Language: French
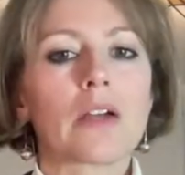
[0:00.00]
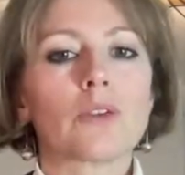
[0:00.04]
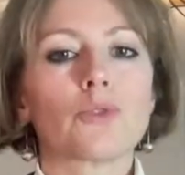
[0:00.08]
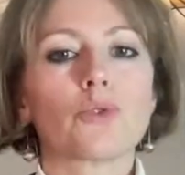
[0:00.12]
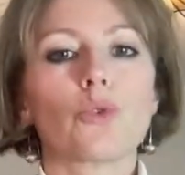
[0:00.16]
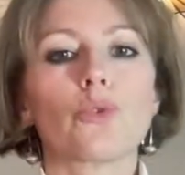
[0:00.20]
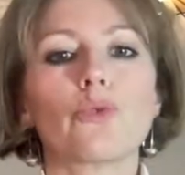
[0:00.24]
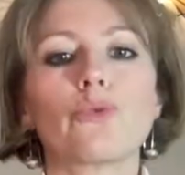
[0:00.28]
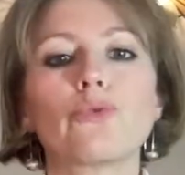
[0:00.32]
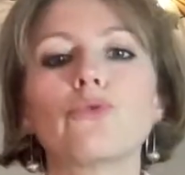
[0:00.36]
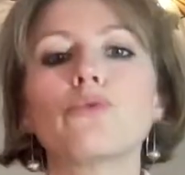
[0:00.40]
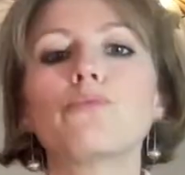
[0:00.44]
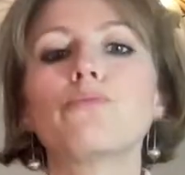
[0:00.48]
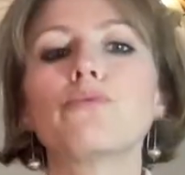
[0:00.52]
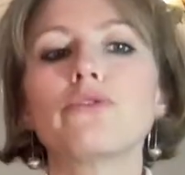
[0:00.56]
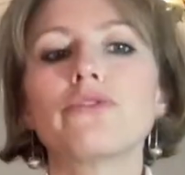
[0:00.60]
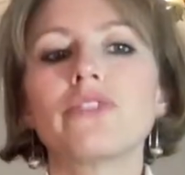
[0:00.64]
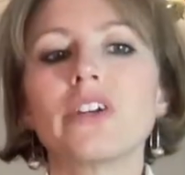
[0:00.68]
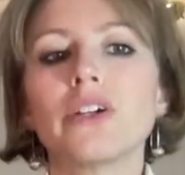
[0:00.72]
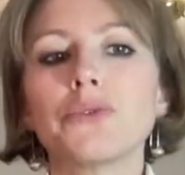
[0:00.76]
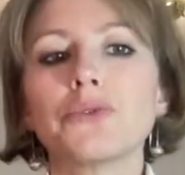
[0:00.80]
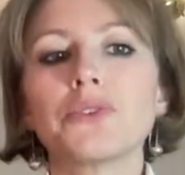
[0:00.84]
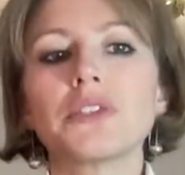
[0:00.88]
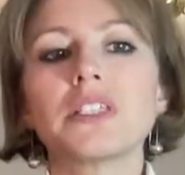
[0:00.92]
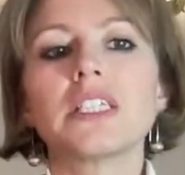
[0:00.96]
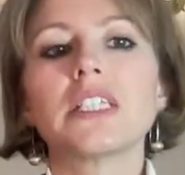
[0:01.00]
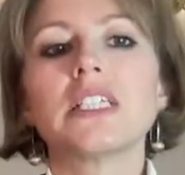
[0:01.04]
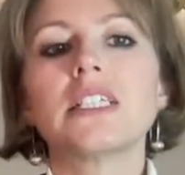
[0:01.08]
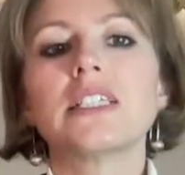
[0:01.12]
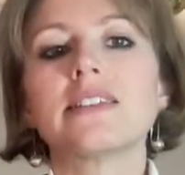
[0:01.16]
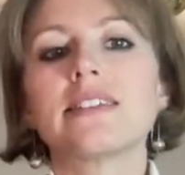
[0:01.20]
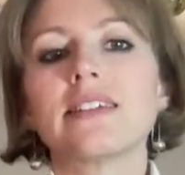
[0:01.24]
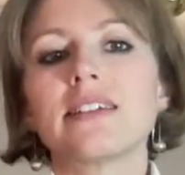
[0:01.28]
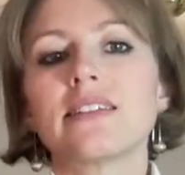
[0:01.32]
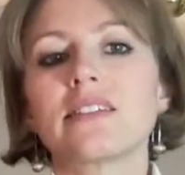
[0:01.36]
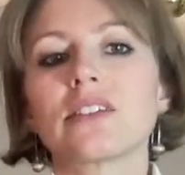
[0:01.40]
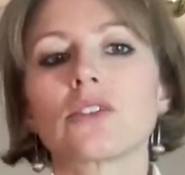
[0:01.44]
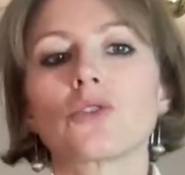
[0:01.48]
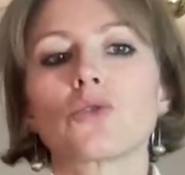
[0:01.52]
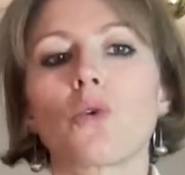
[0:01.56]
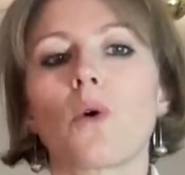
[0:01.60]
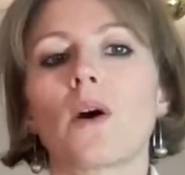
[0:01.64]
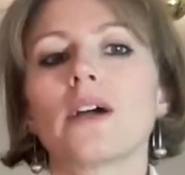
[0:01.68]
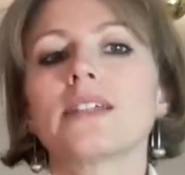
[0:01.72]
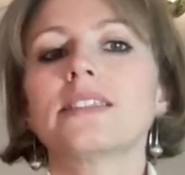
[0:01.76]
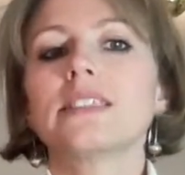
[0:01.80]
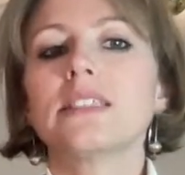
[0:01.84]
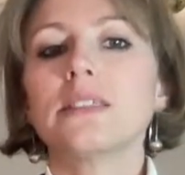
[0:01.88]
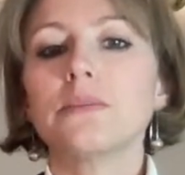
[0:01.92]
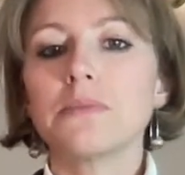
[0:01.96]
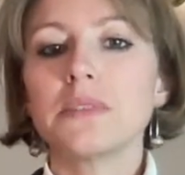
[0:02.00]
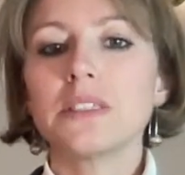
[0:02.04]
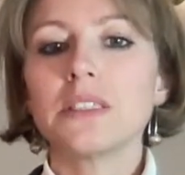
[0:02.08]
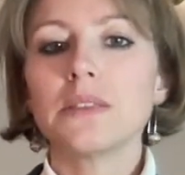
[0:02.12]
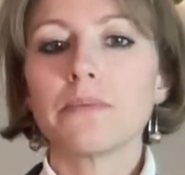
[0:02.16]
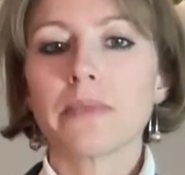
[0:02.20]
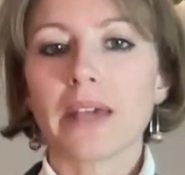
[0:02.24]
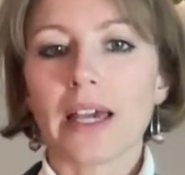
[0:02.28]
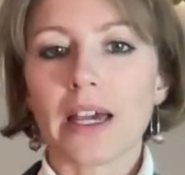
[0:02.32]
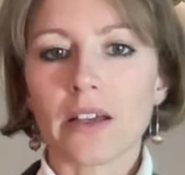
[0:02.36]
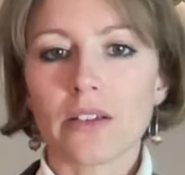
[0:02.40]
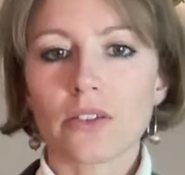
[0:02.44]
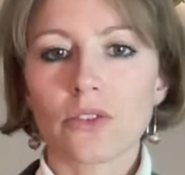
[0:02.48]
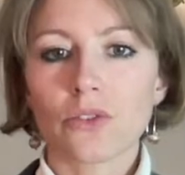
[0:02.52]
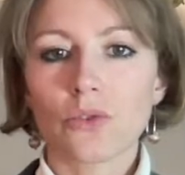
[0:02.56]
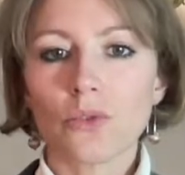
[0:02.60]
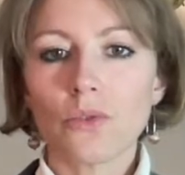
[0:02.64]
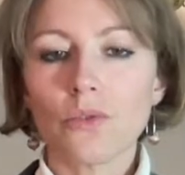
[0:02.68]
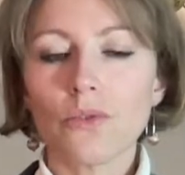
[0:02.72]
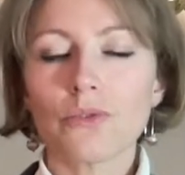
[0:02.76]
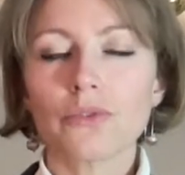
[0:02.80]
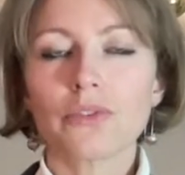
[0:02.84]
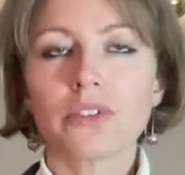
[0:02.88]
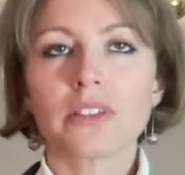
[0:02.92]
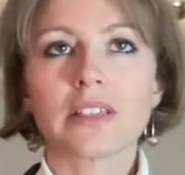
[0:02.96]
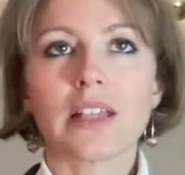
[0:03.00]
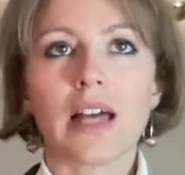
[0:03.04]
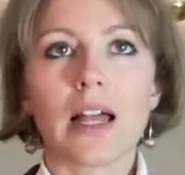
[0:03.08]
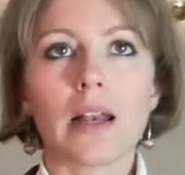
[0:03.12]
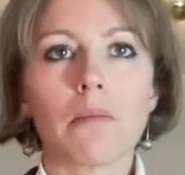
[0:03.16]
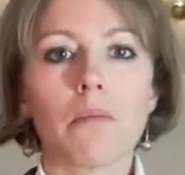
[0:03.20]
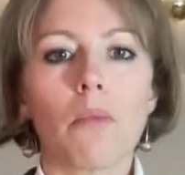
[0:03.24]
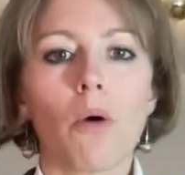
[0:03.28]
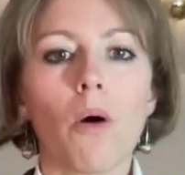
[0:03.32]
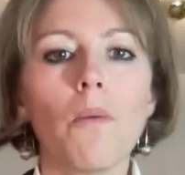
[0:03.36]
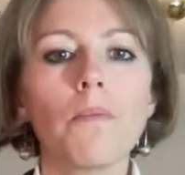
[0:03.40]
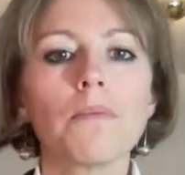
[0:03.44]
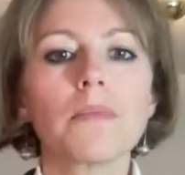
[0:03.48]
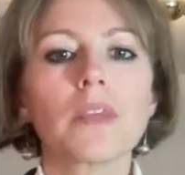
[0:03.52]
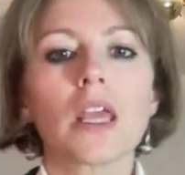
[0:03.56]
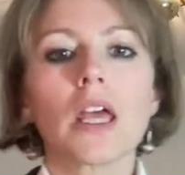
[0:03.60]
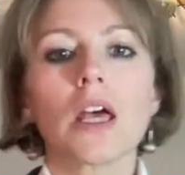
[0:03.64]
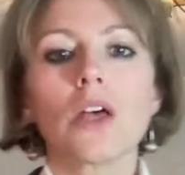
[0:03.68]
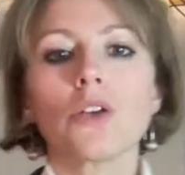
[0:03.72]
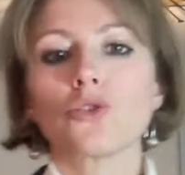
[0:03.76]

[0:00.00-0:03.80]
Donc, vous pouvez utiliser ces trois types d'immersion finalement.